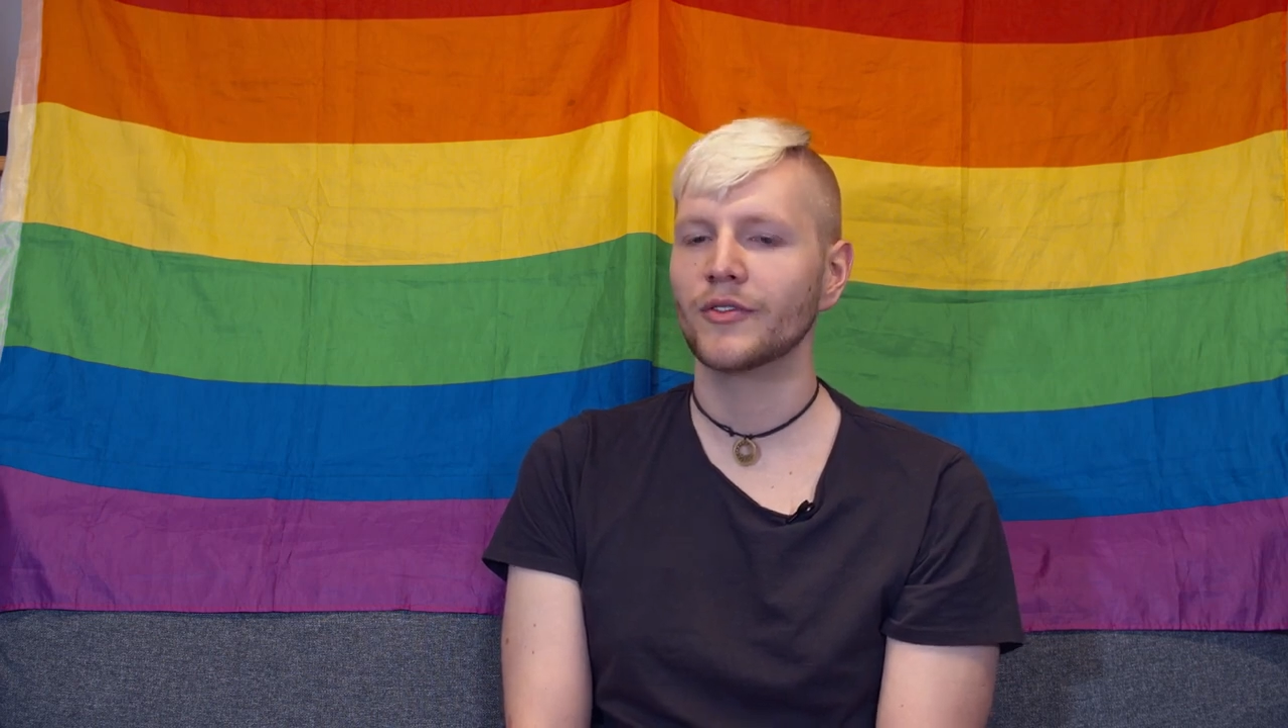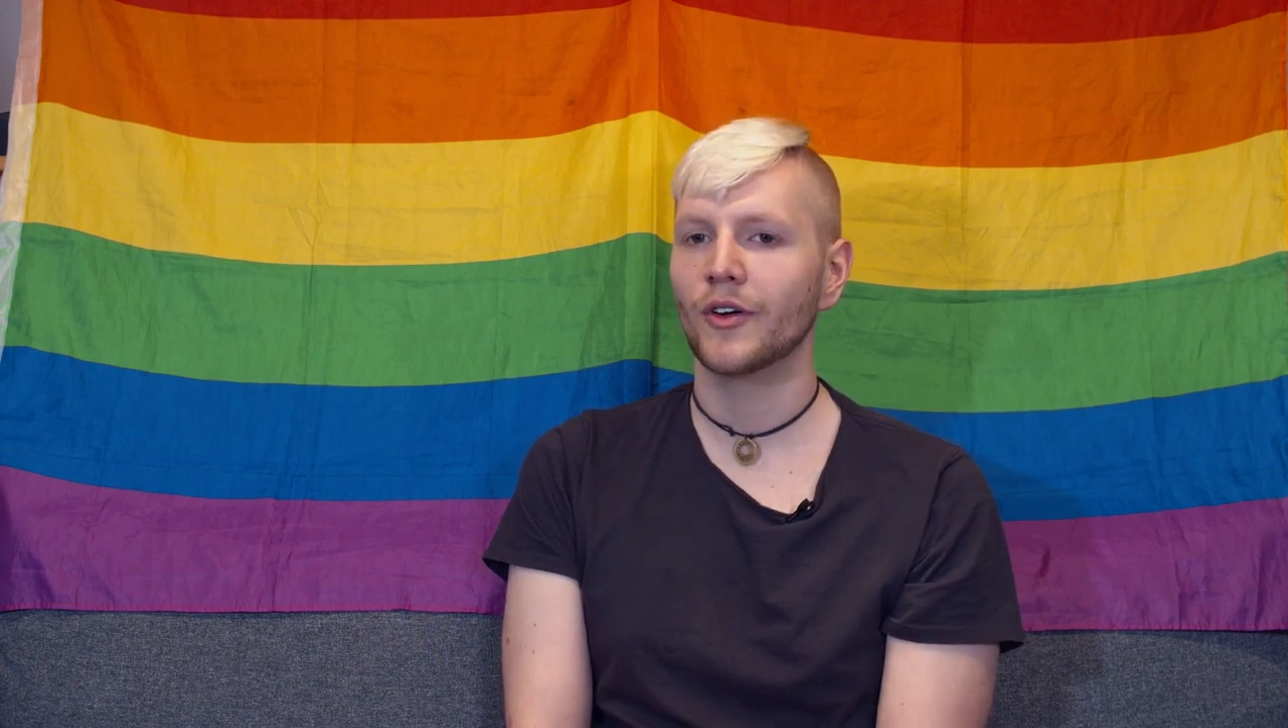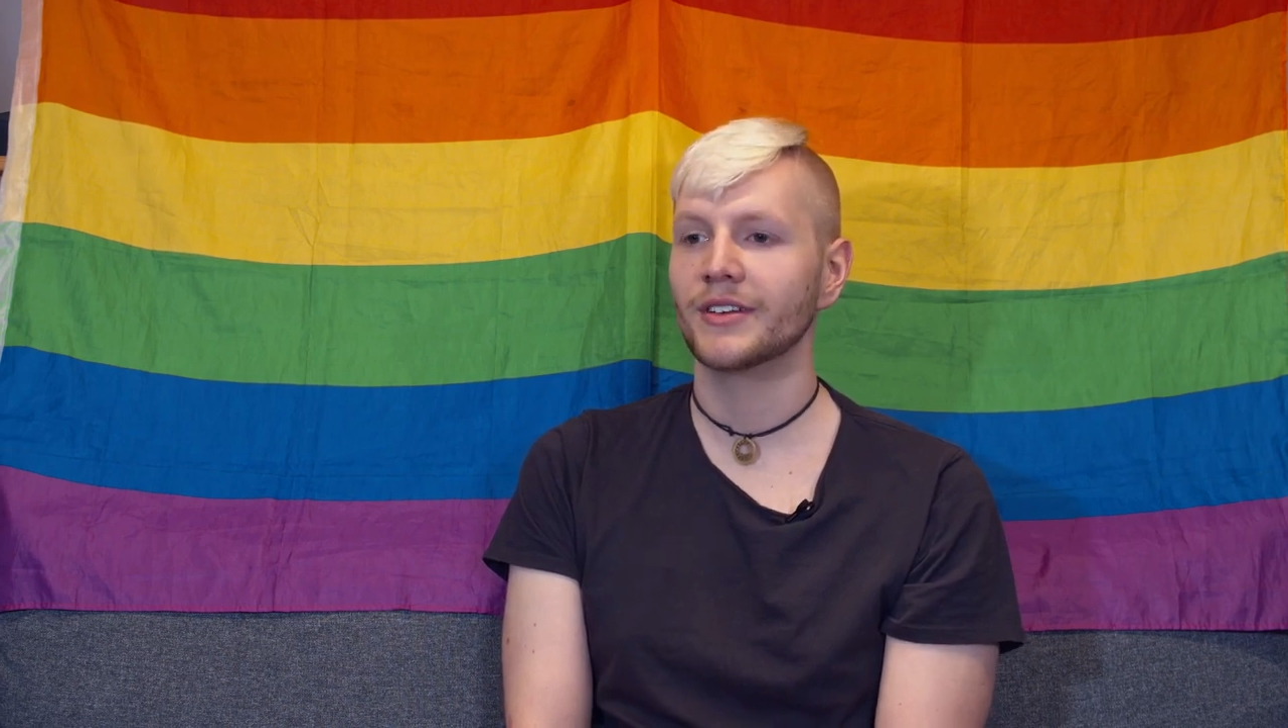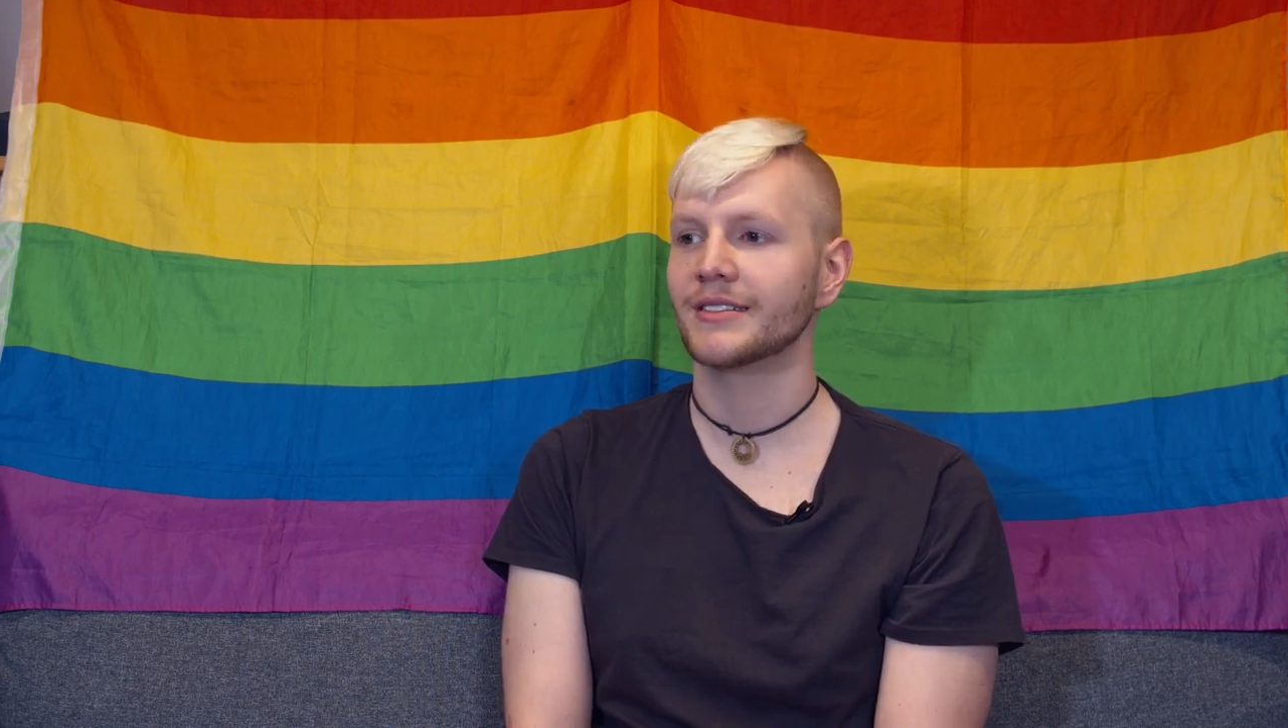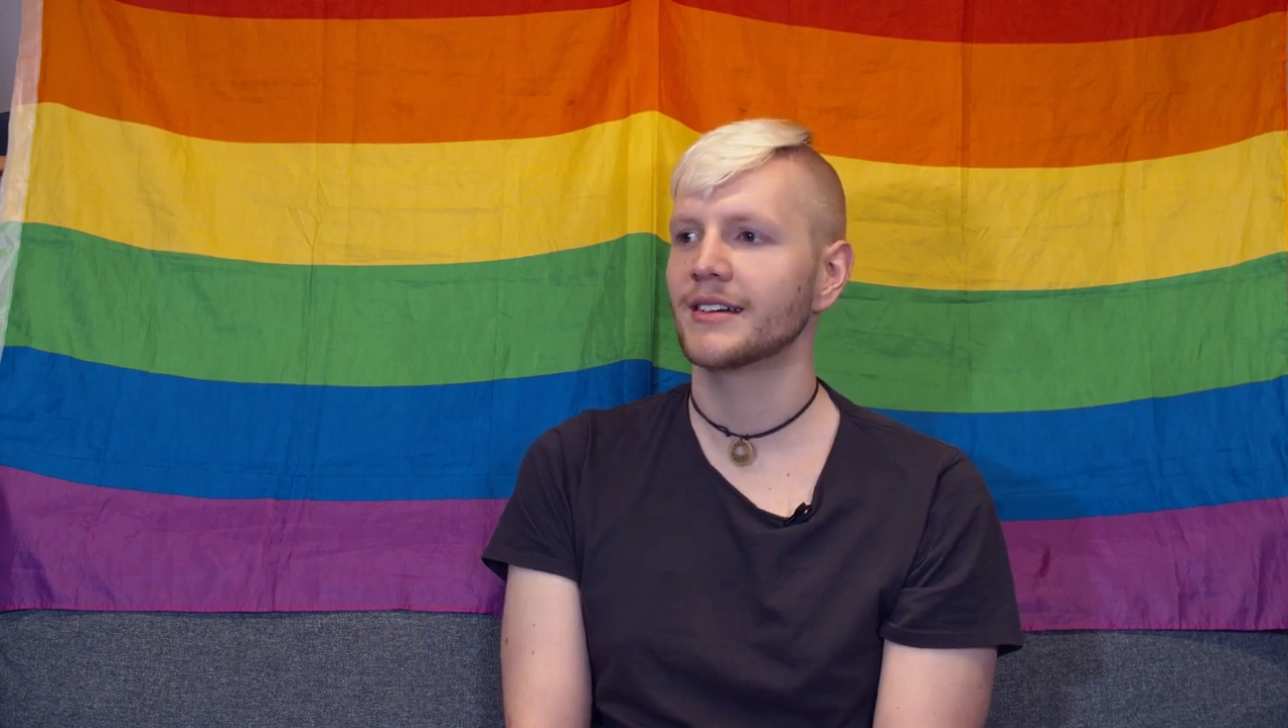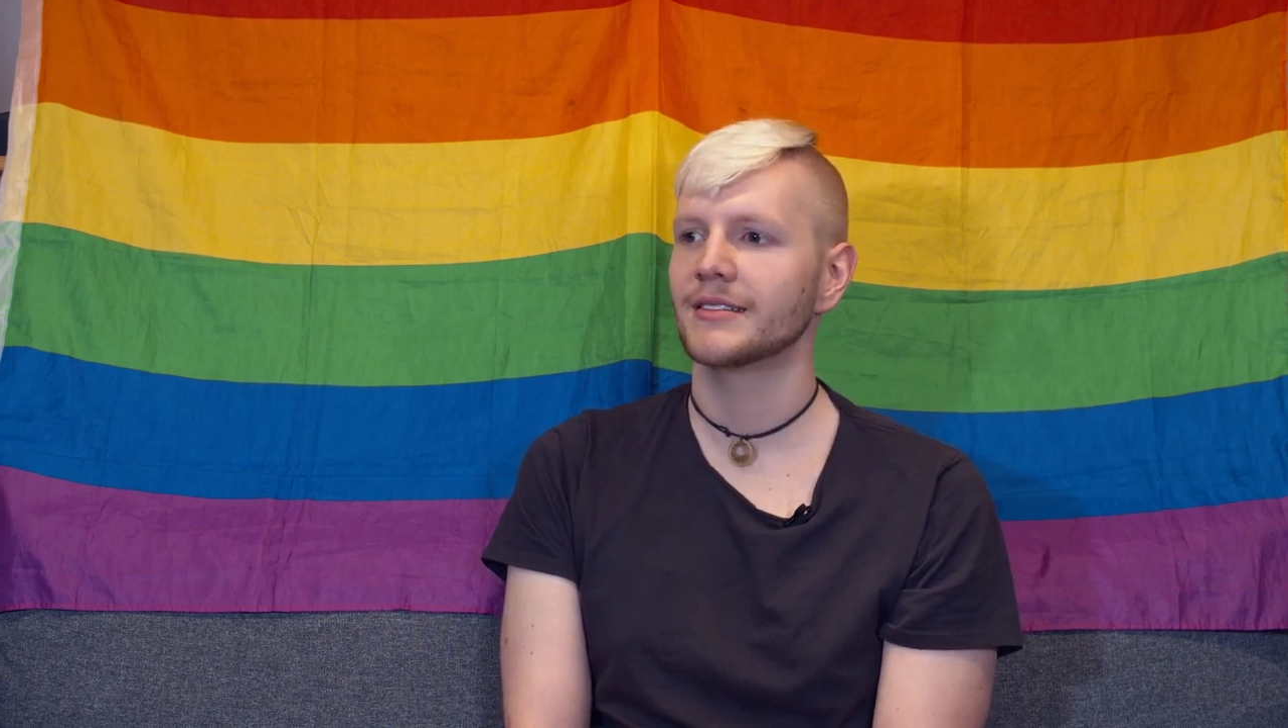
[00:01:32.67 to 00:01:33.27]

Freundeskreis